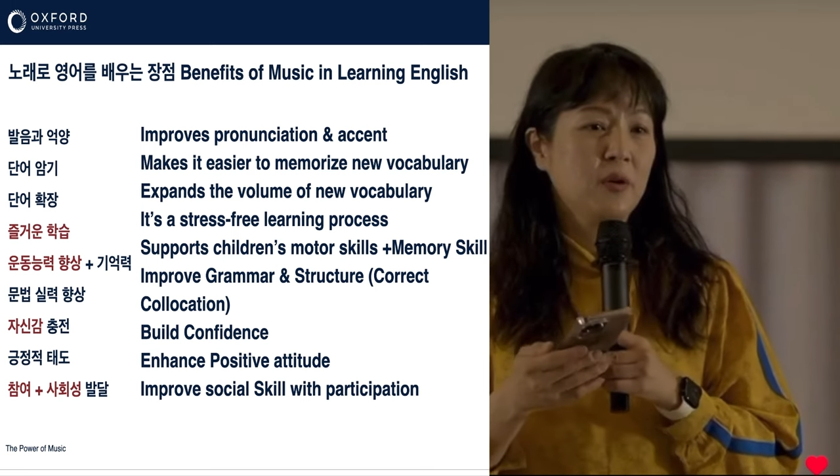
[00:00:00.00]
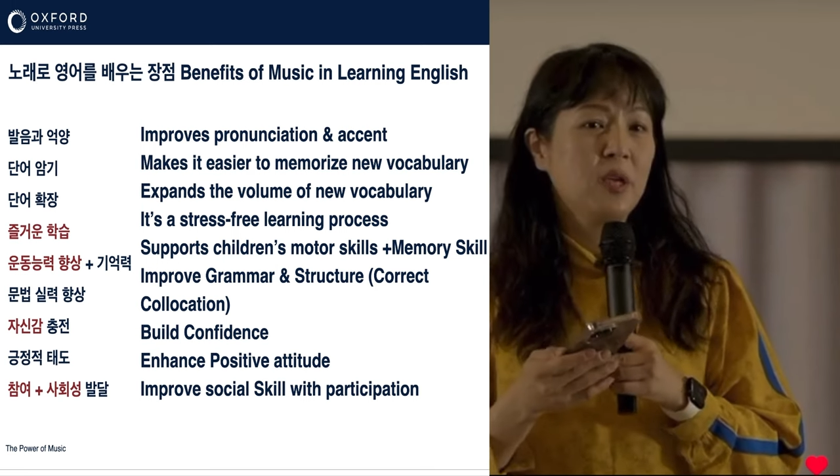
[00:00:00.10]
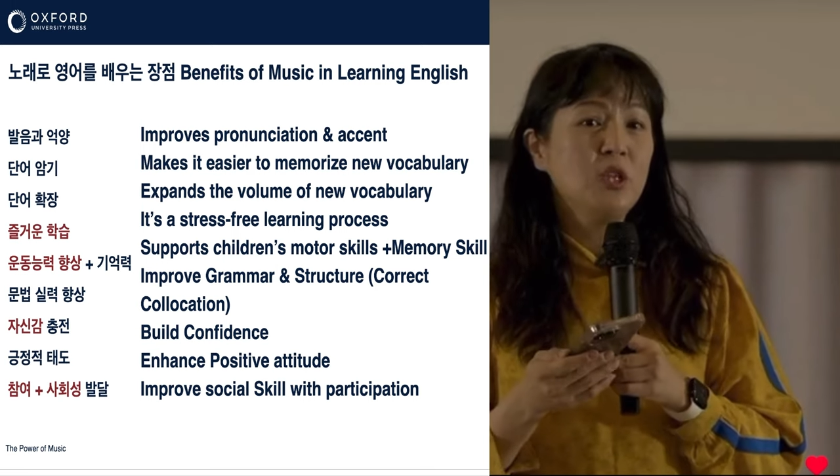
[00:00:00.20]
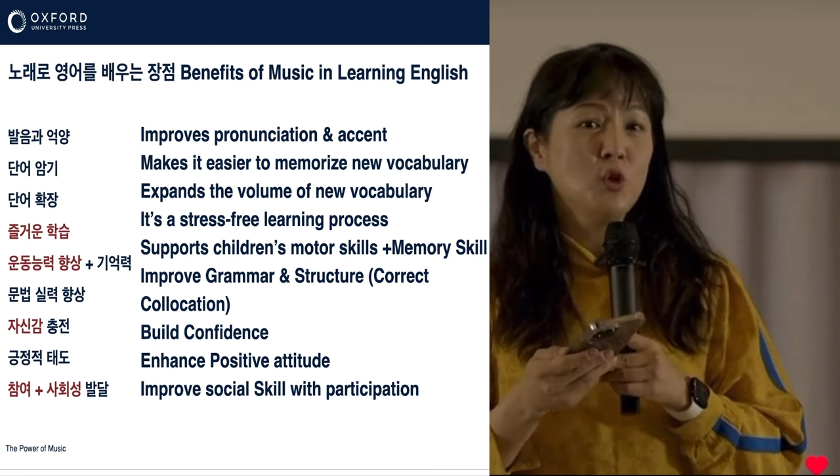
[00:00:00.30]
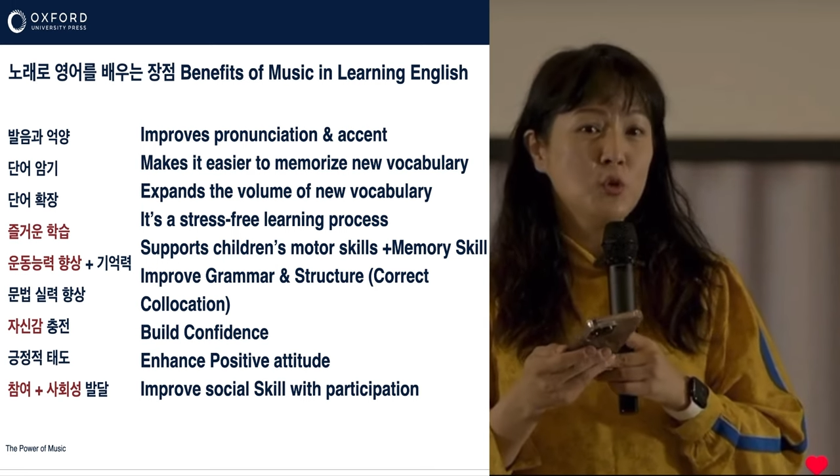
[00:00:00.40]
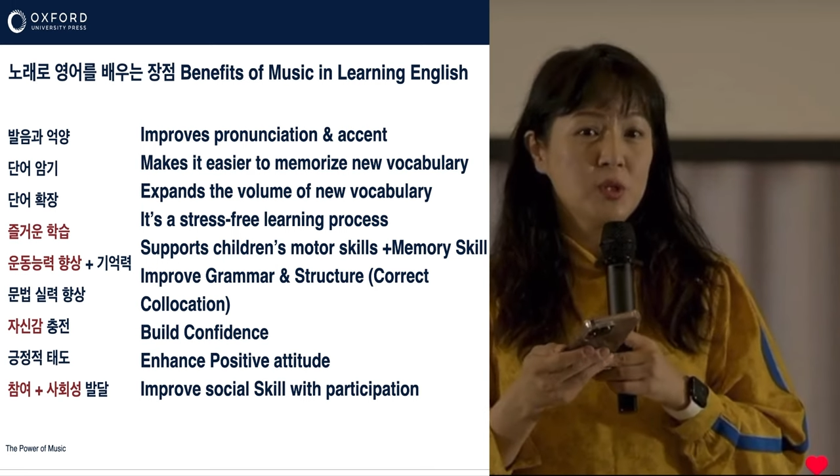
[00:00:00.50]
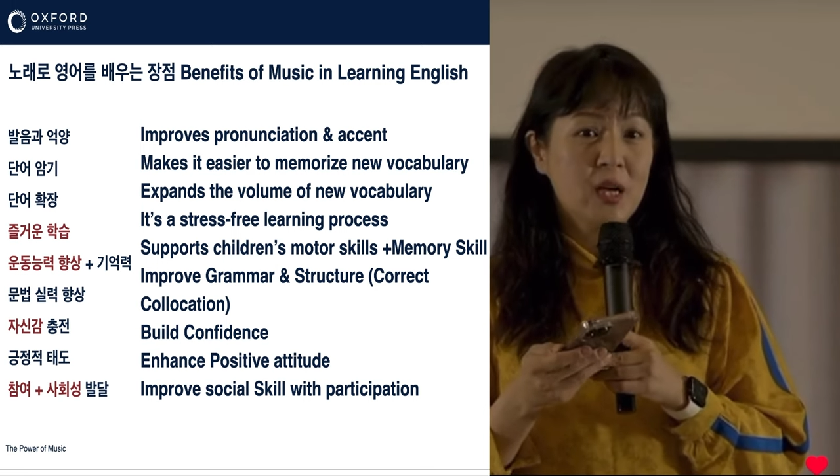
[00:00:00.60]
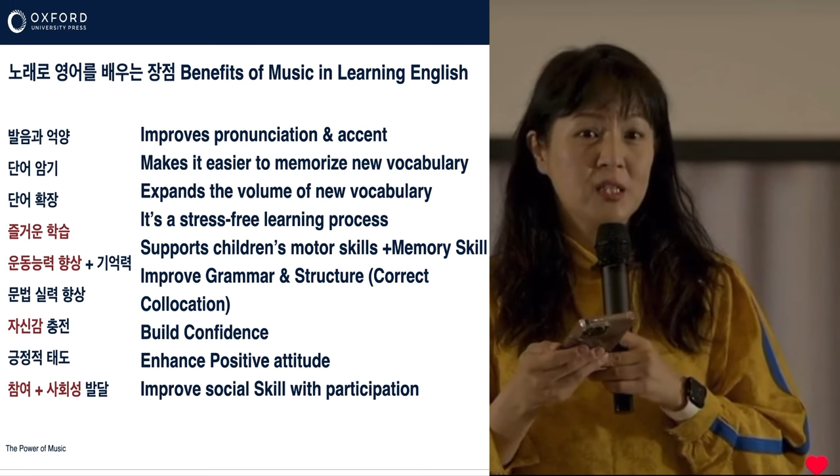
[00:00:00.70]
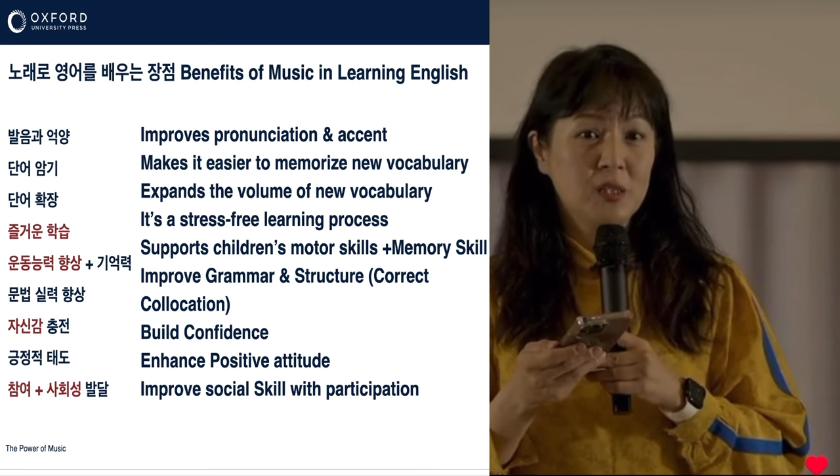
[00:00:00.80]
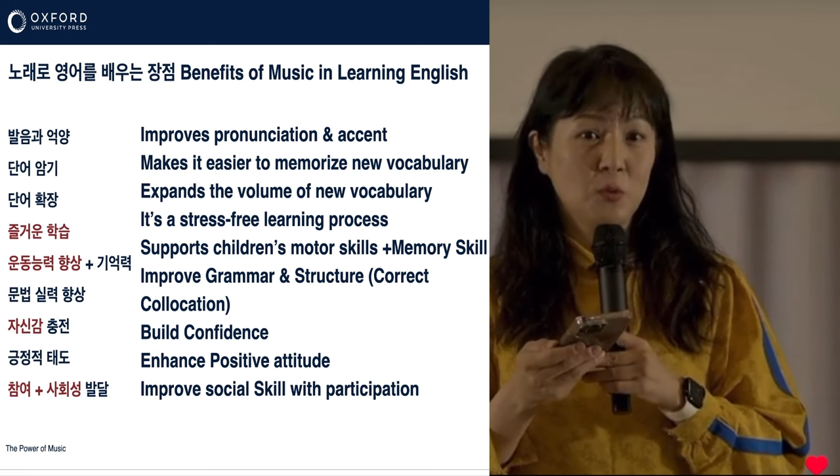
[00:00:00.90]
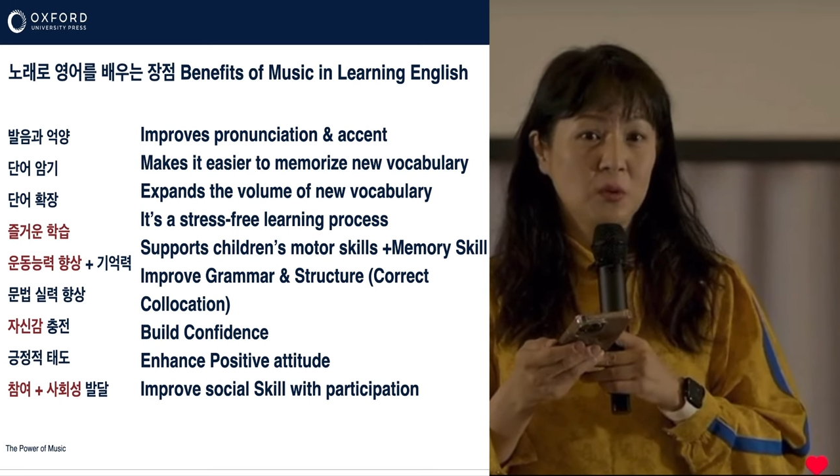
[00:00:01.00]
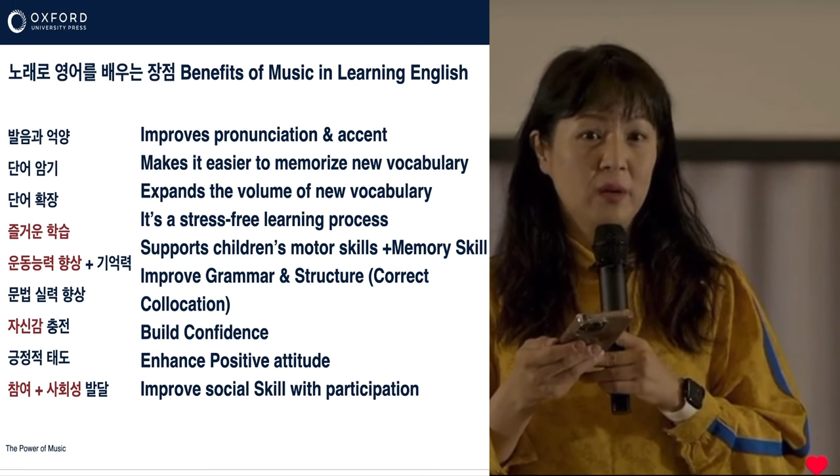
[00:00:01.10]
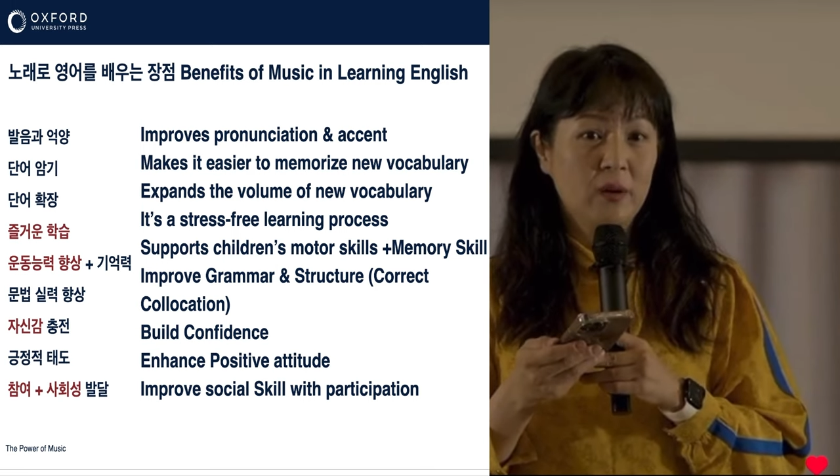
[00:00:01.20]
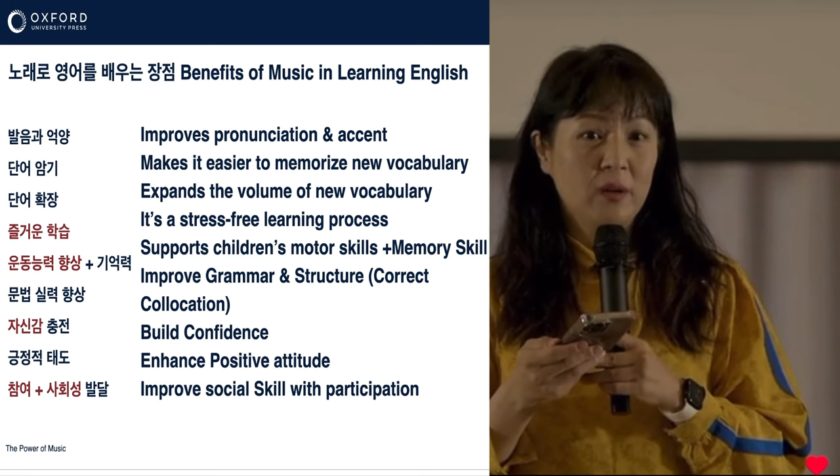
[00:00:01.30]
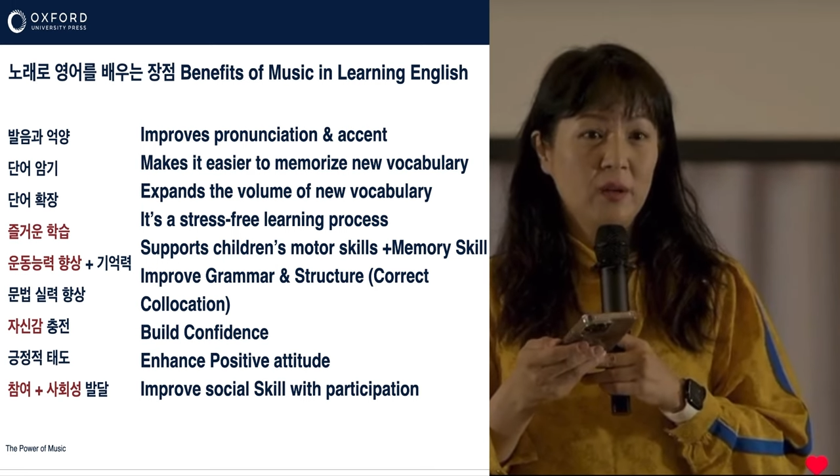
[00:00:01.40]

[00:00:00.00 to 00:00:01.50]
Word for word: 인유즈 하지를 못해요.